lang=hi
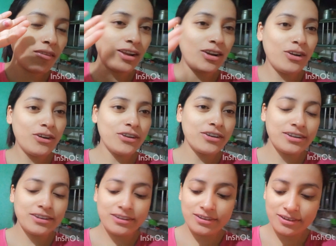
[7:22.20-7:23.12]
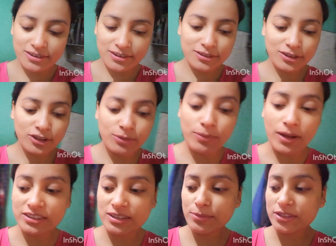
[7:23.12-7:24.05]
और क्योंकि
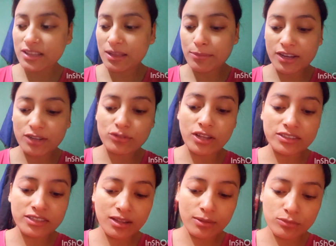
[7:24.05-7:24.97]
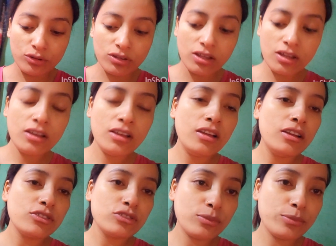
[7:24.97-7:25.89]
बातें में इतना मगन हो जाता है ना हम लोग
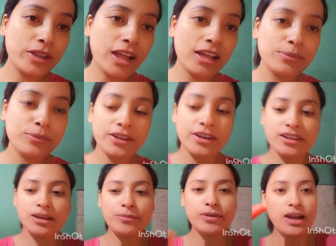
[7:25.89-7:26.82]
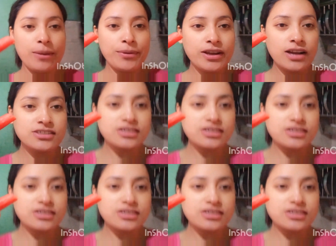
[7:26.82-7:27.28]
तो मेरे हाथ भी कट गया मैं यहाँ पे गाजर